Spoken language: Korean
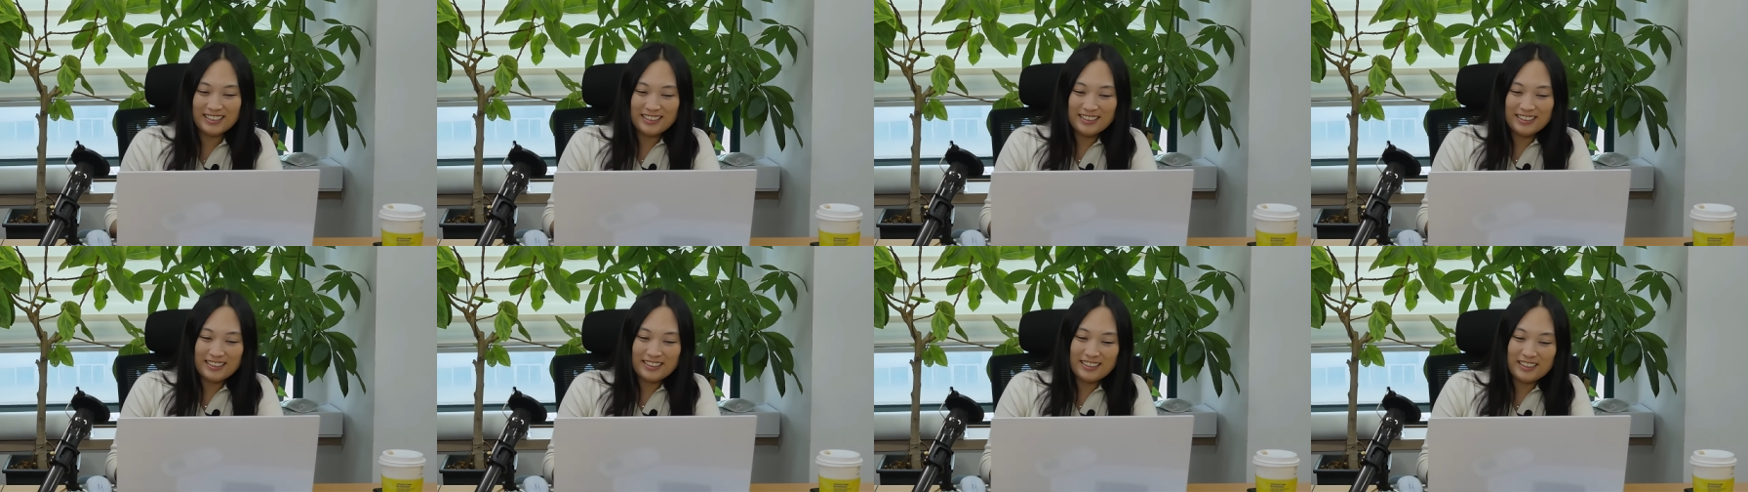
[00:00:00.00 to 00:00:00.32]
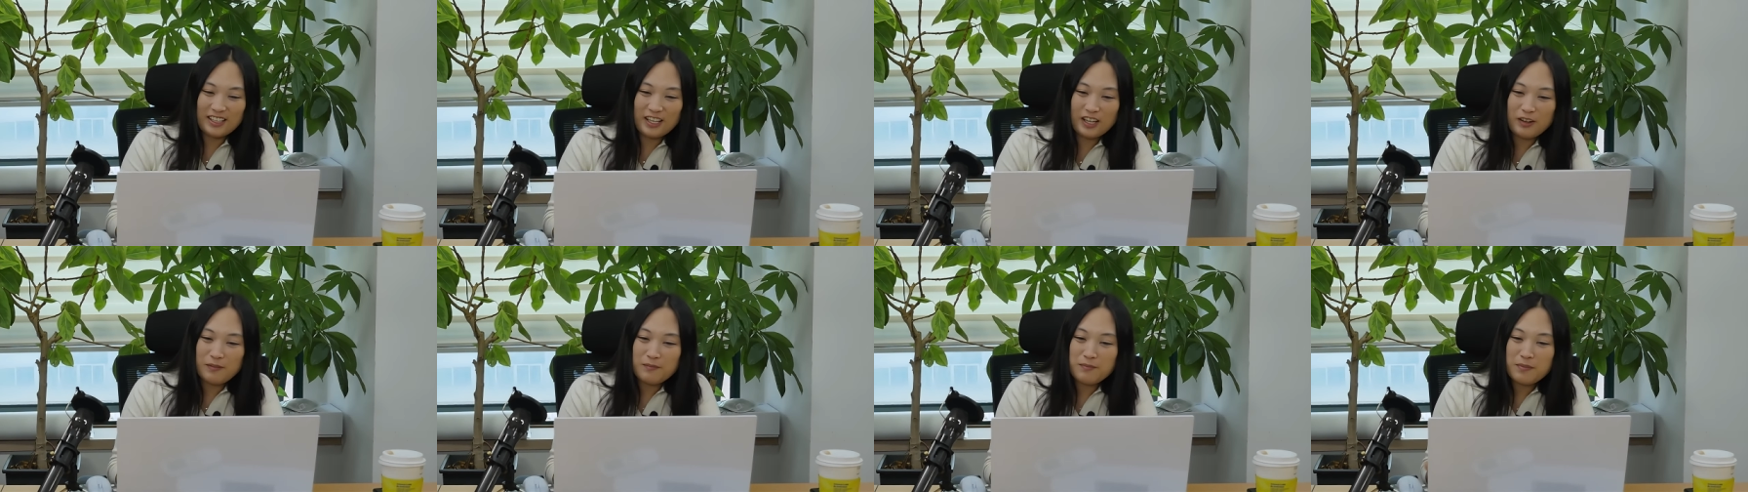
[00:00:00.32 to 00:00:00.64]

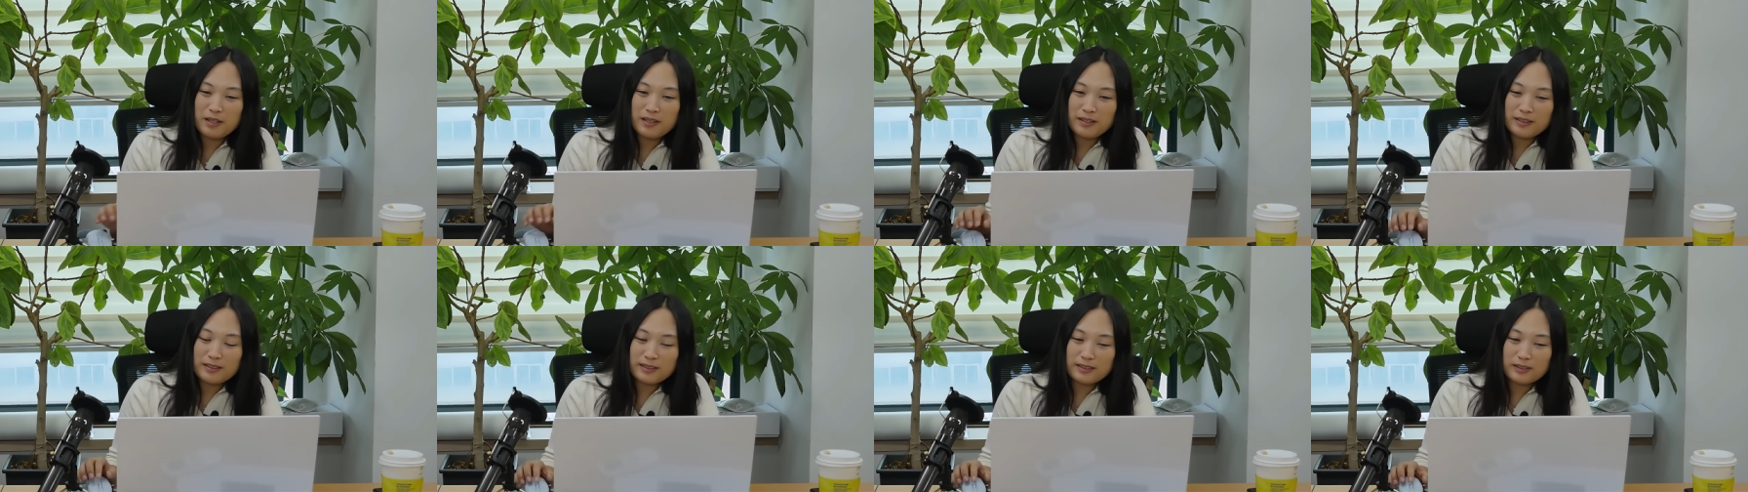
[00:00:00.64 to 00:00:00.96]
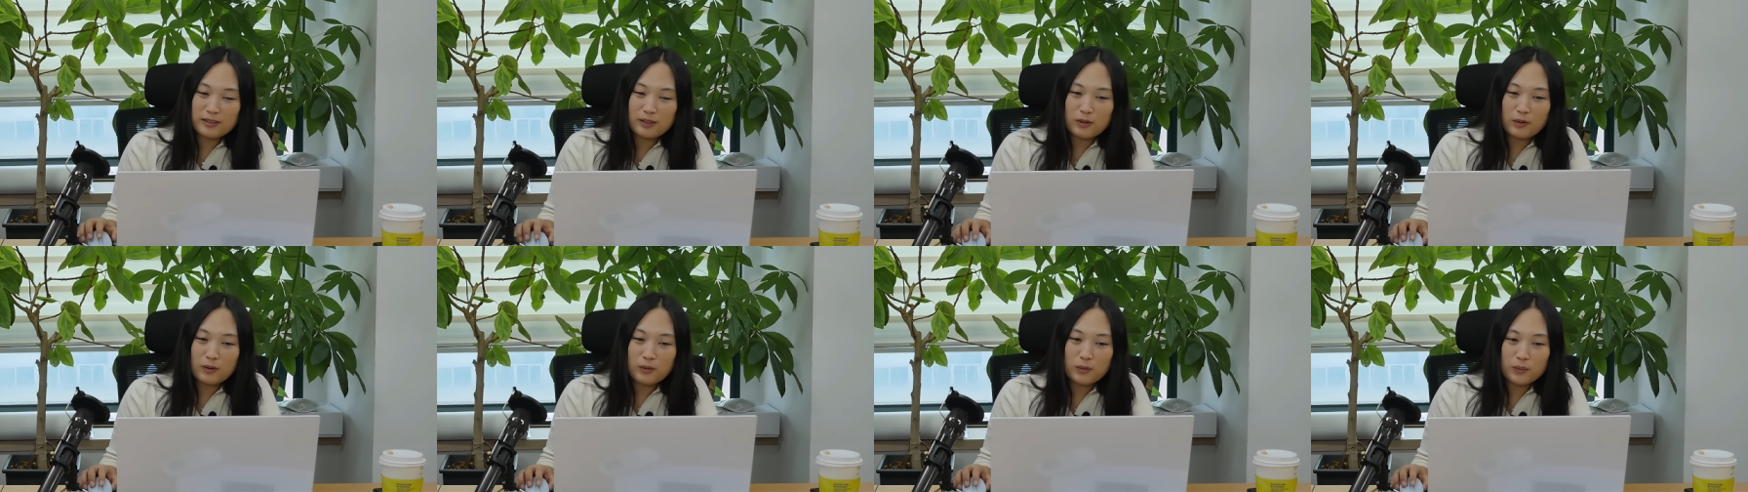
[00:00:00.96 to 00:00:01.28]
네,
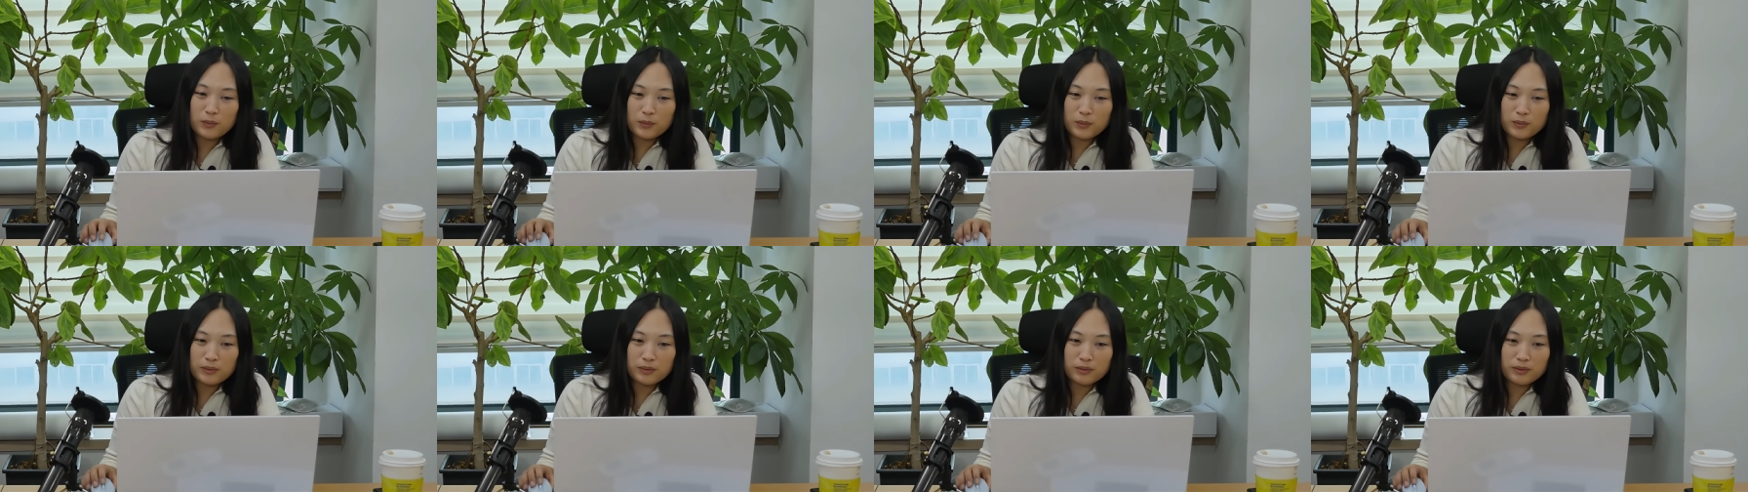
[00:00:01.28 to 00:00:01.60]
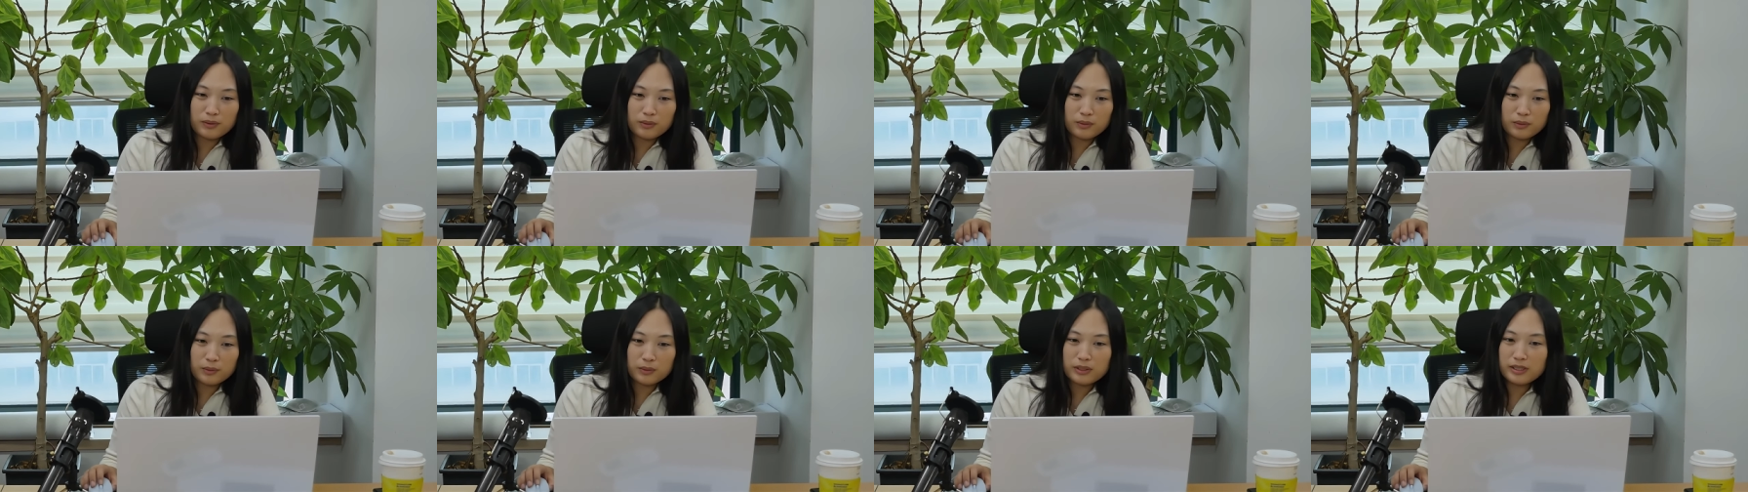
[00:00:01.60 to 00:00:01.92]
그래서 오,
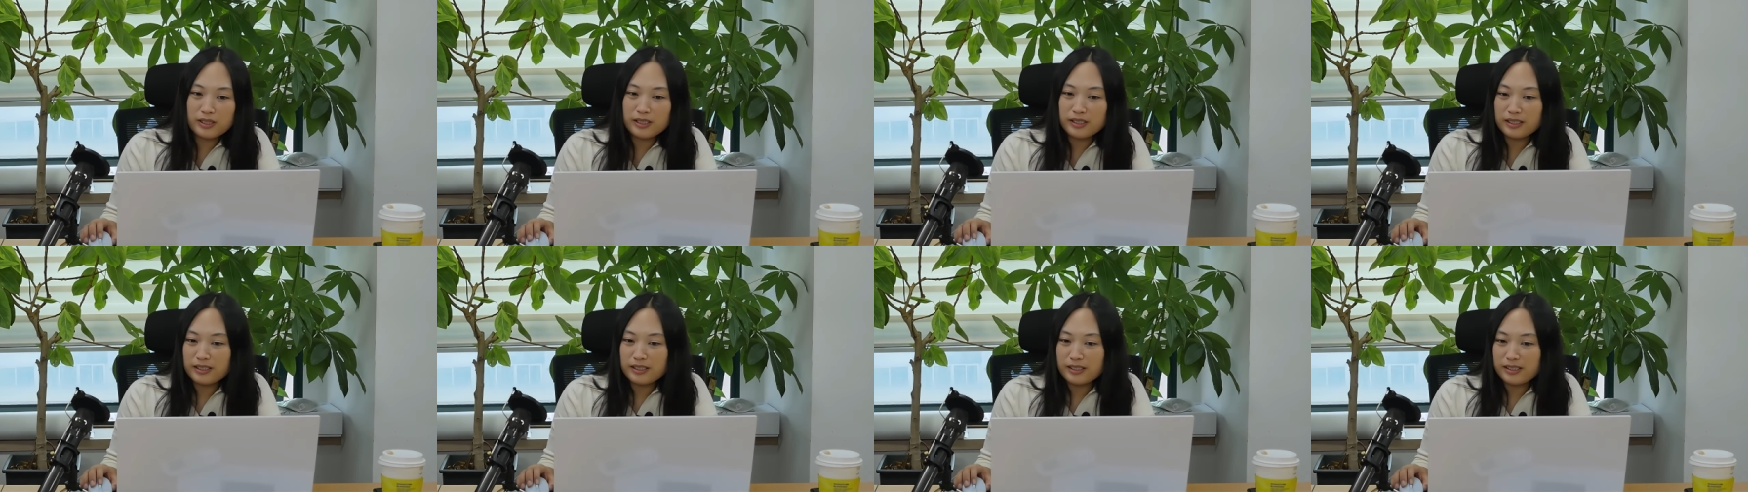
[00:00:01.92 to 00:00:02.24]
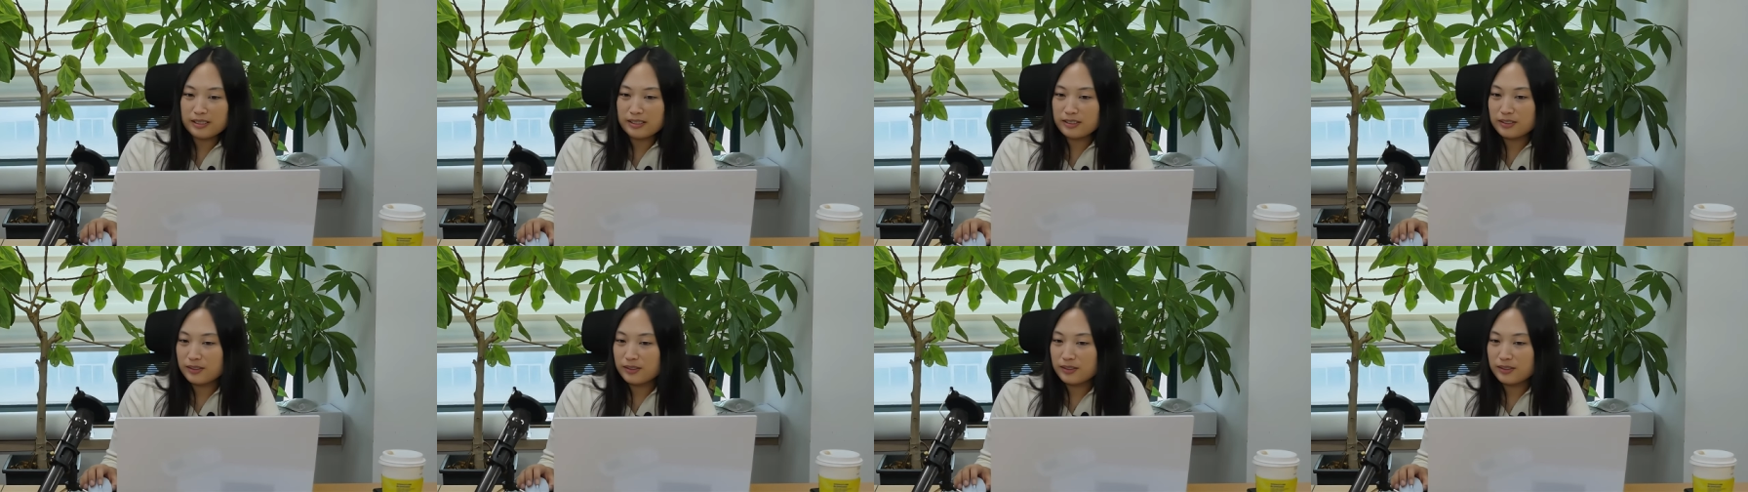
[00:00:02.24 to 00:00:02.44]
오늘은